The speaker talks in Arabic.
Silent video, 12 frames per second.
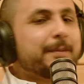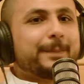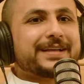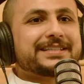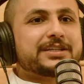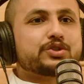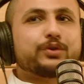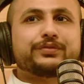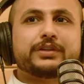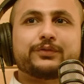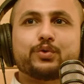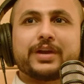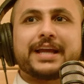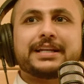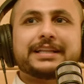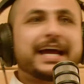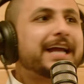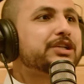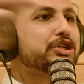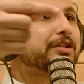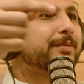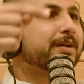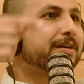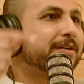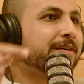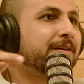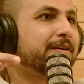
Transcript: بس شفت فلان دخل شتمك